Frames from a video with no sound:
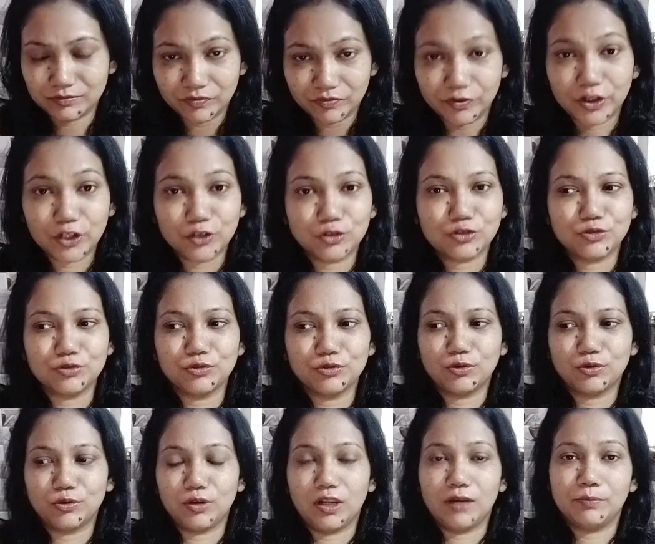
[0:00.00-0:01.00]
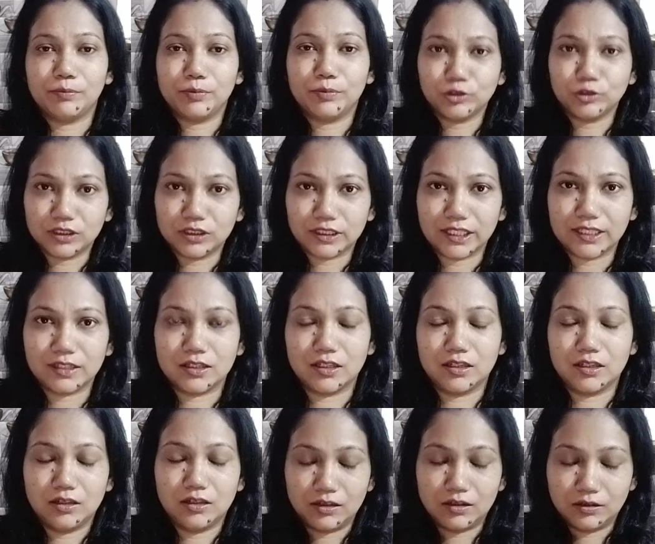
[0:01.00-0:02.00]
ভিডিও শুরু করলাম প্রত্যেক
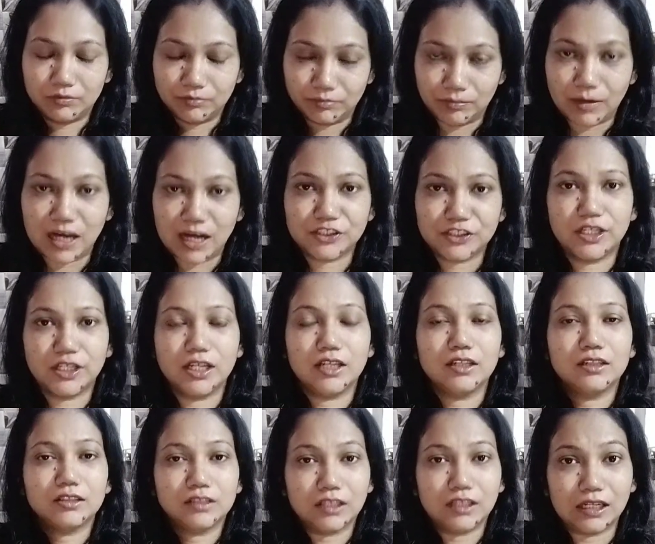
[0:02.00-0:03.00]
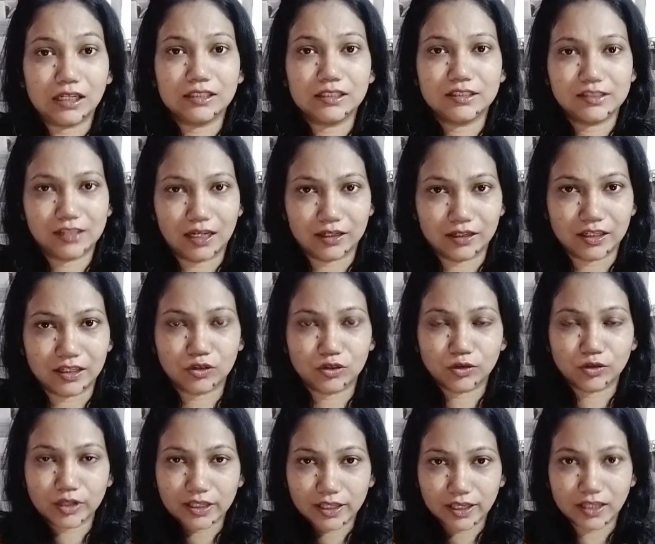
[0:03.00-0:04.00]
মাসের থার্ড সানডে
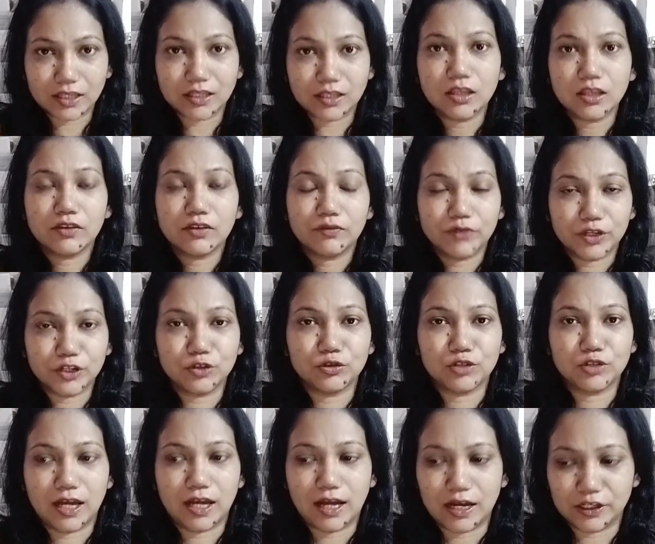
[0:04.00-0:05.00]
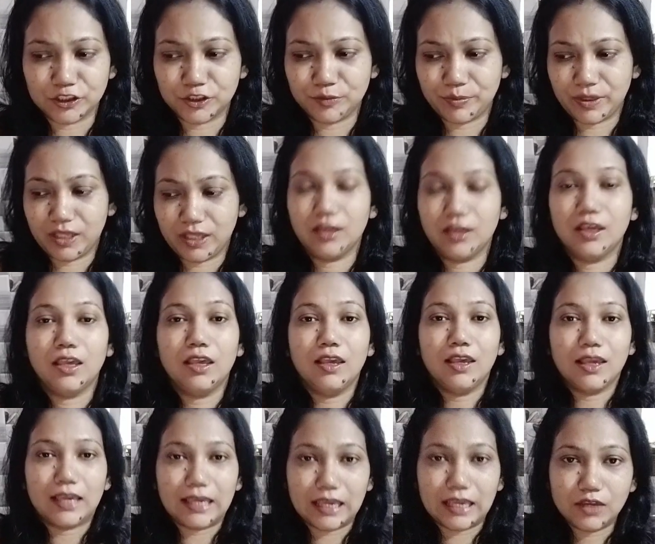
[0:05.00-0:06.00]
করে এই ভিডিওটা আসবে
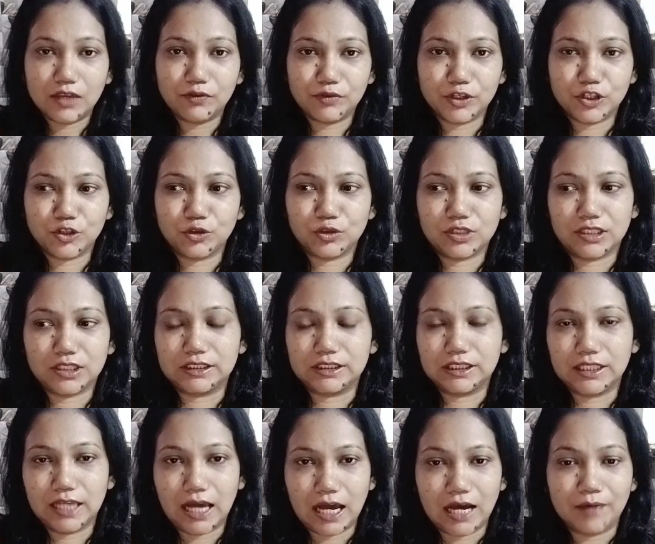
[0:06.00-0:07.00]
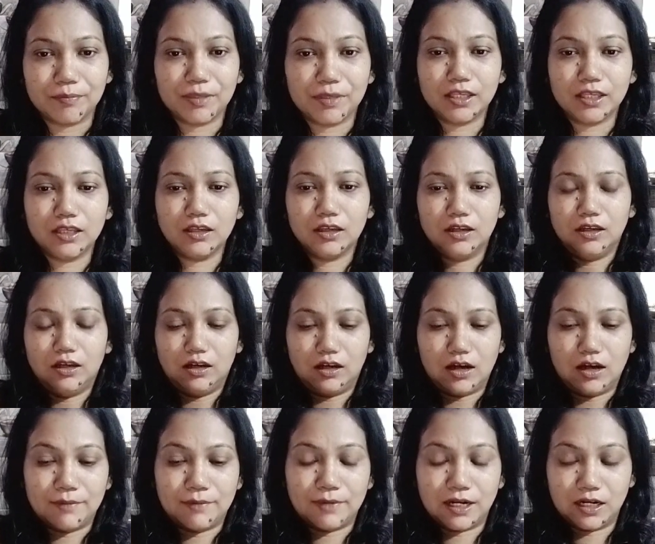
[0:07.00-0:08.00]
এই ভিডিওটাতে আমি
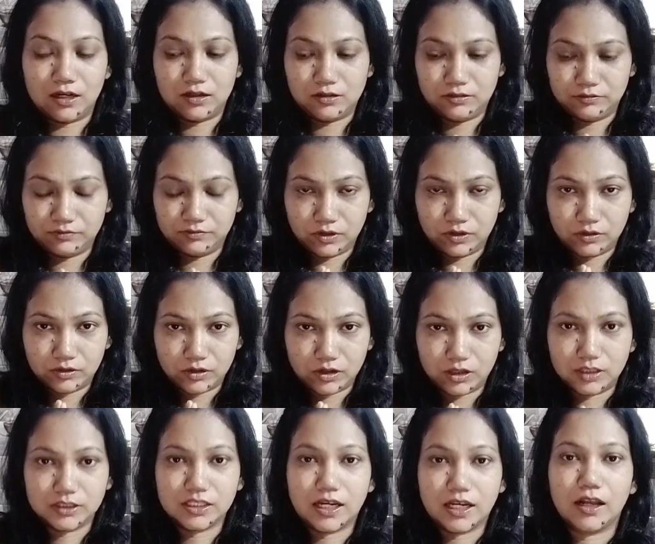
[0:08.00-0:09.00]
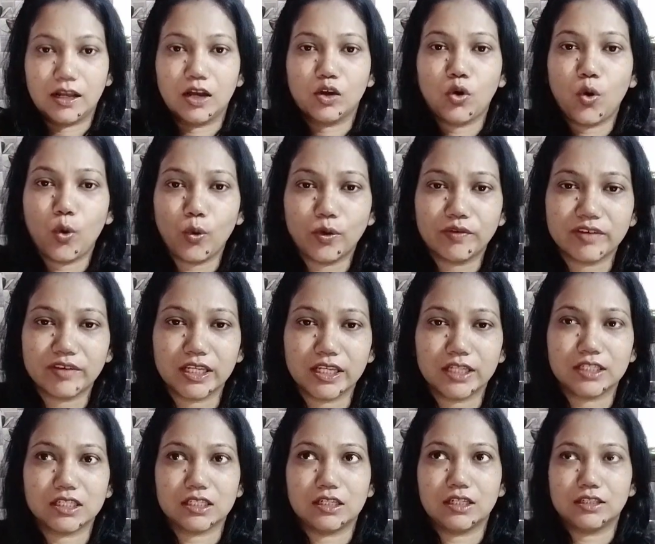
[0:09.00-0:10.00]
আমার যারা কো
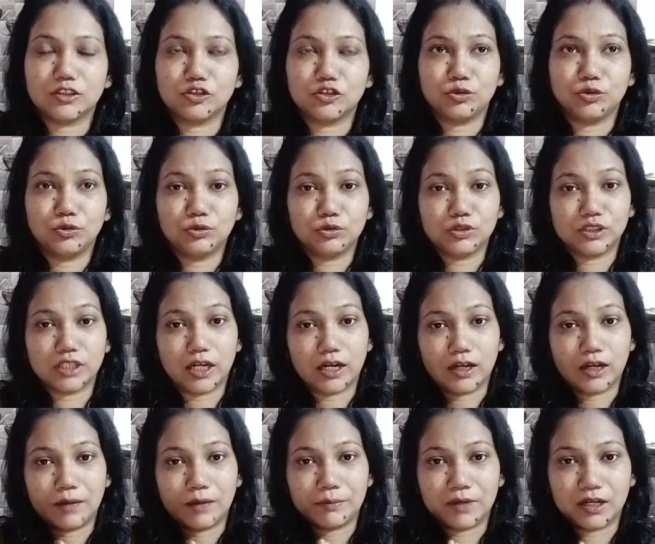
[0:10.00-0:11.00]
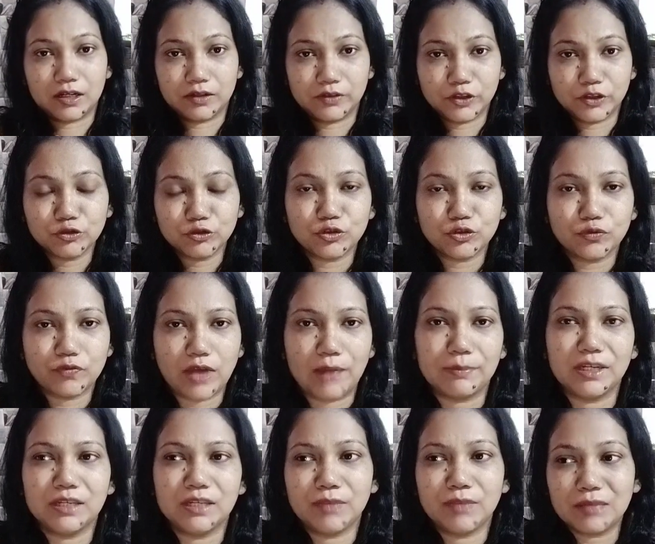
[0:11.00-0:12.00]
ক্রিয়েটার আছো যারা আমার ইউটিউব
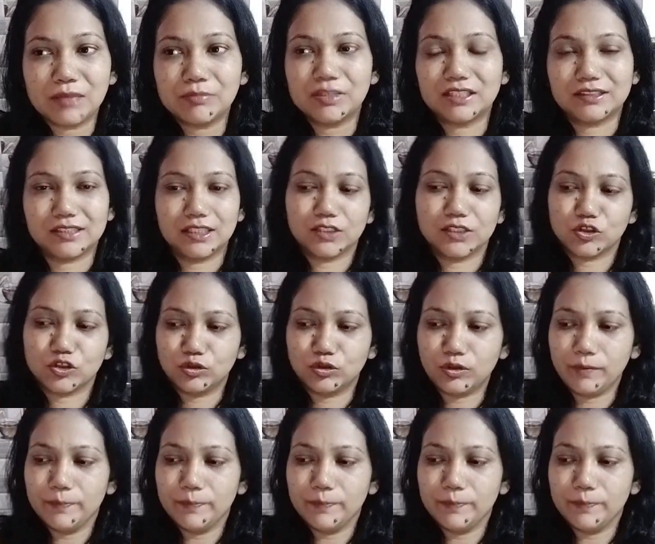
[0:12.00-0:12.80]
ফ্যামিলি মেম্বার্স আছো